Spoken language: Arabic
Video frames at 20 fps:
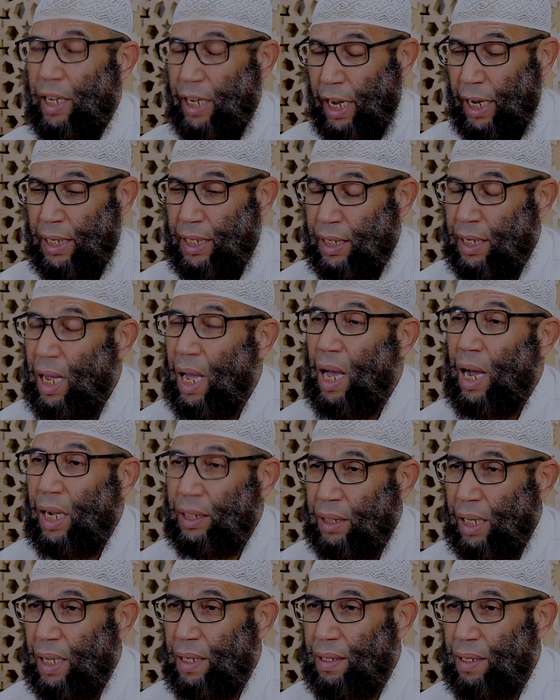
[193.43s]
يحتقى
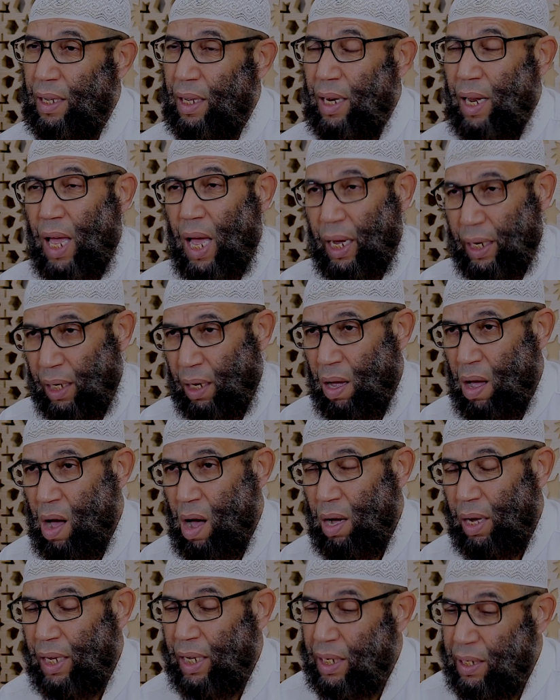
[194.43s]
اختاد
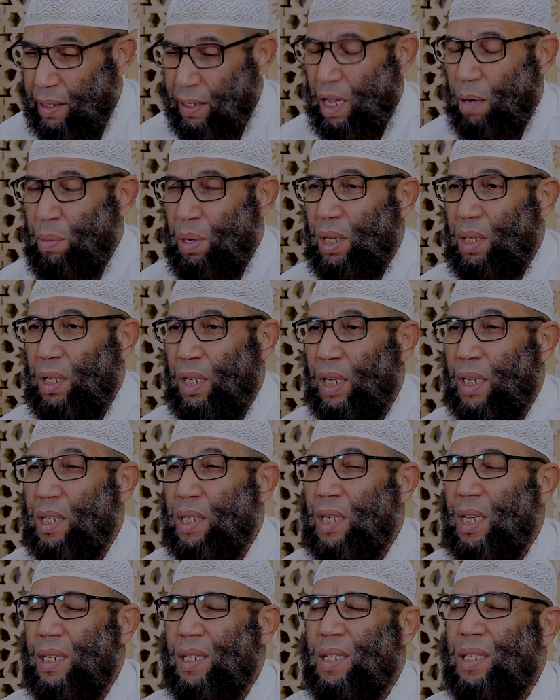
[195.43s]
الحقيقه يخساميت يخصنا